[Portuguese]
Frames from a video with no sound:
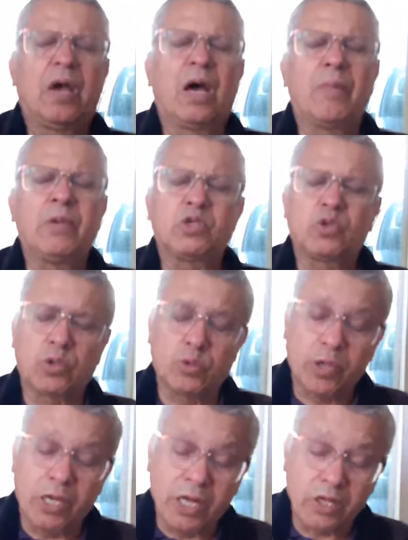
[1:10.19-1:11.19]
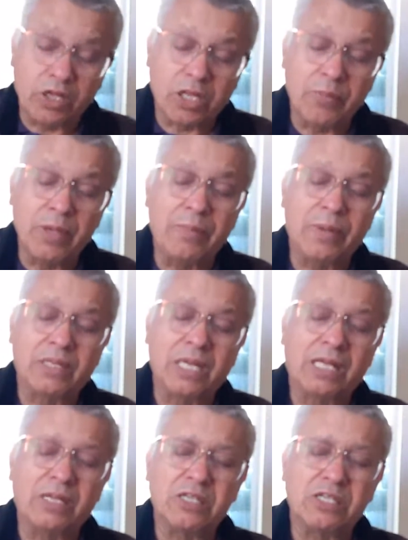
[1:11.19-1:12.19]
Abençoa a tua igreja também
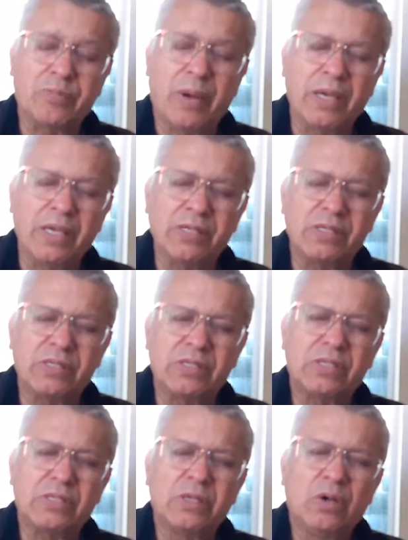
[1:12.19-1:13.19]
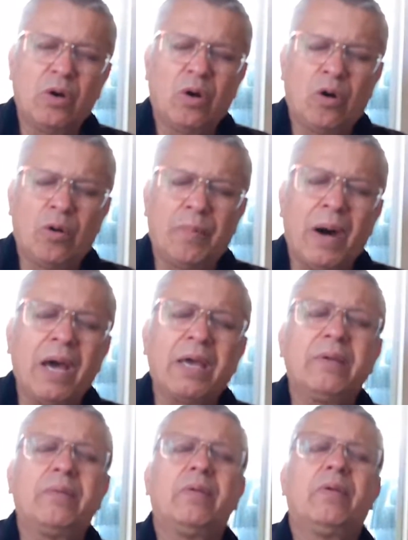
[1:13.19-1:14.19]
implantada neste país, ó
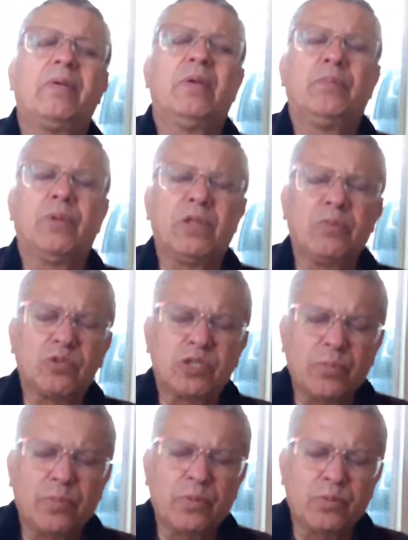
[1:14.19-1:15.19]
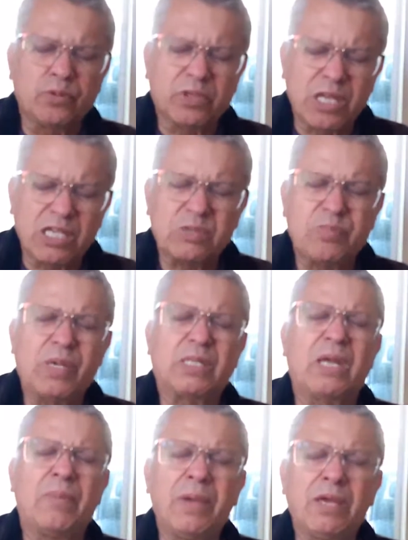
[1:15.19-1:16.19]
Pai. Pedimos-te por um
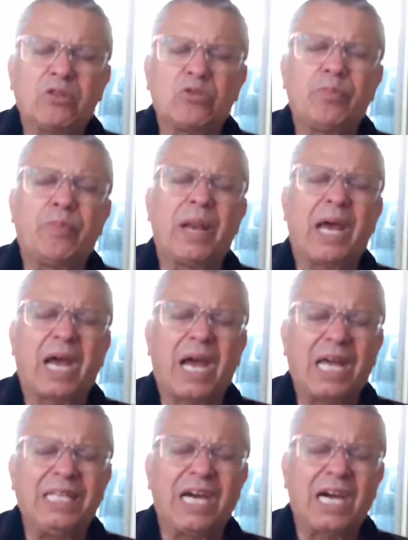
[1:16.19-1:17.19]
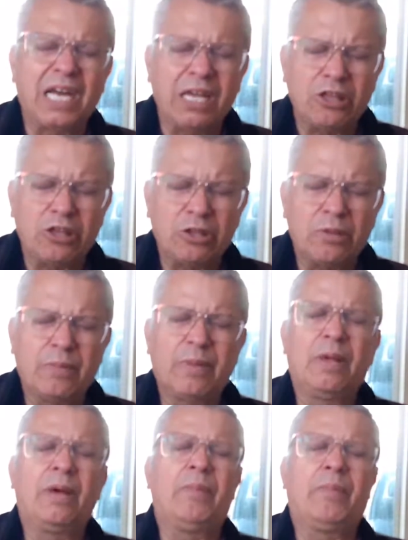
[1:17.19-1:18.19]
despertamento para cada crente,
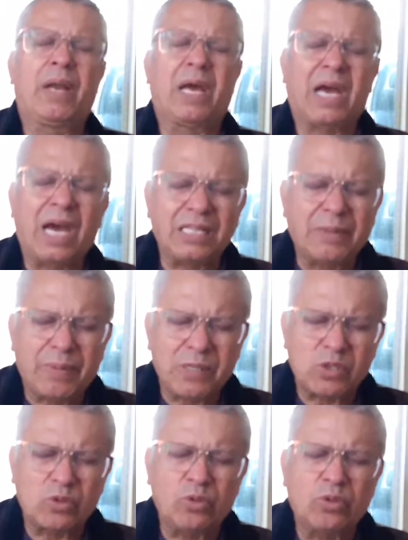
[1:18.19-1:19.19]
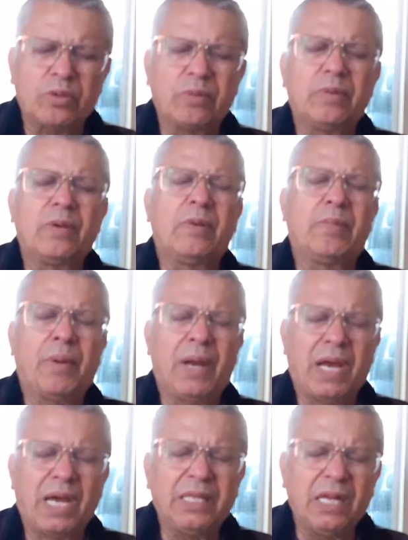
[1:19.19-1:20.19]
para cada pastor,
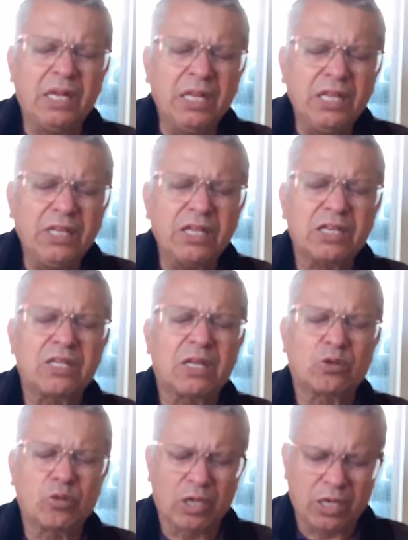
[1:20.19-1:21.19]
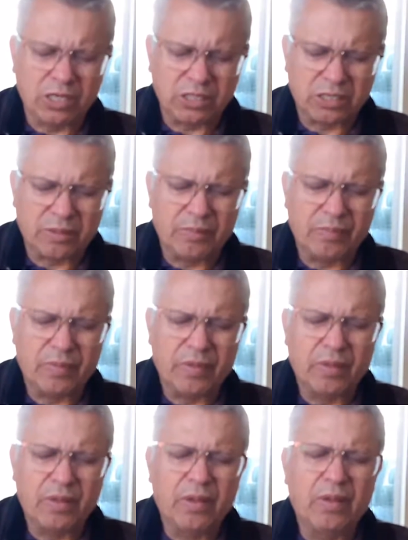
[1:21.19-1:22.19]
para cada líder da tua igreja.
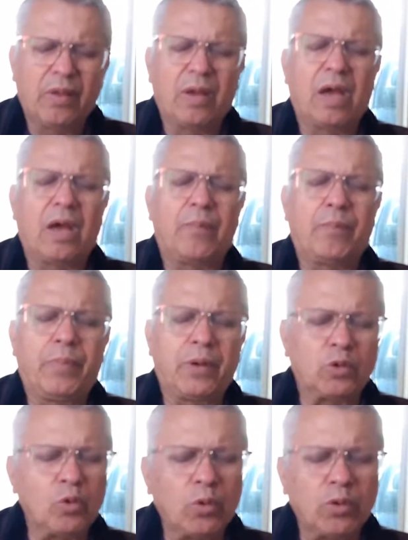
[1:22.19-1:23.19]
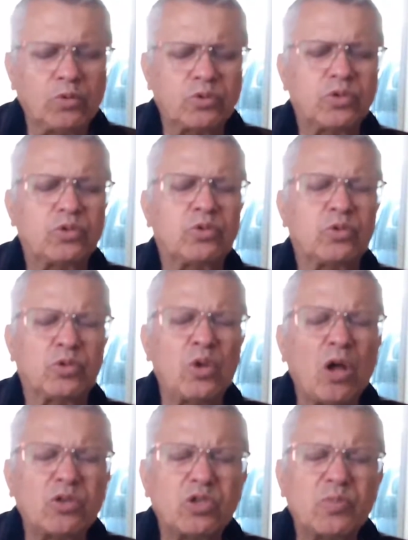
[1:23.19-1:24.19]
Perdoa-nos os
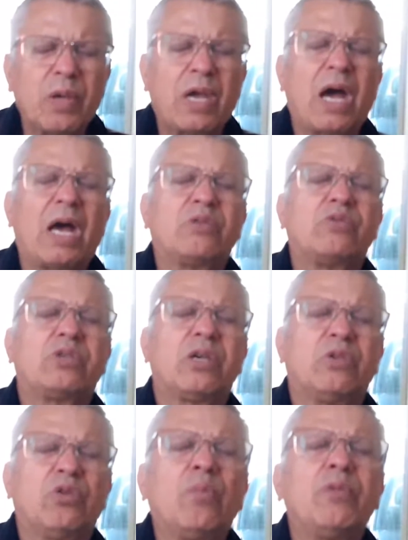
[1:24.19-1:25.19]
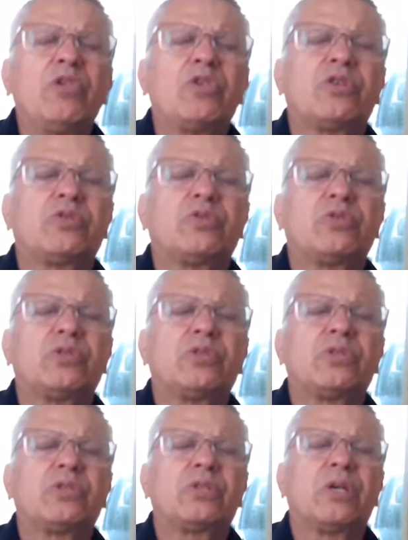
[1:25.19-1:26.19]
nossos pecados em nome de
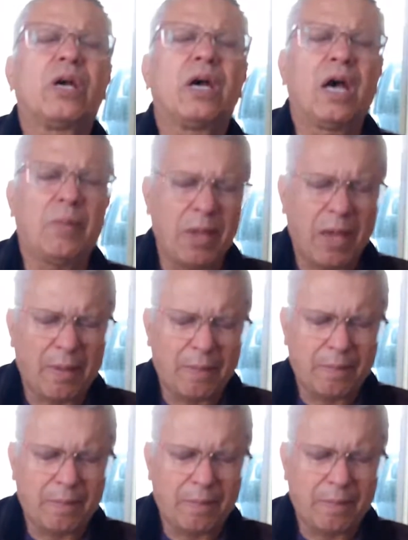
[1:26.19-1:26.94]
Jesus. Amém.